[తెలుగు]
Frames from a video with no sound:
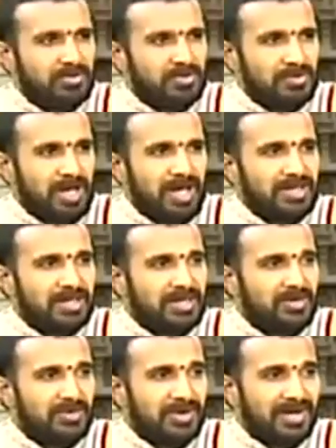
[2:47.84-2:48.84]
ఎందుకు ఇప్పుడు
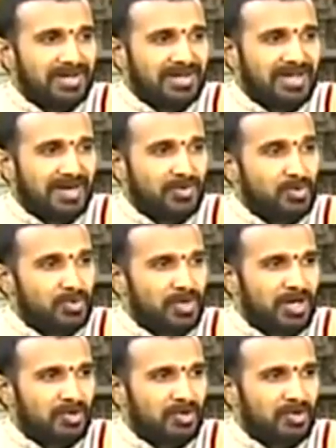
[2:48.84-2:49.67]
ఆనందంగా ఉన్నాను కదా వద్దు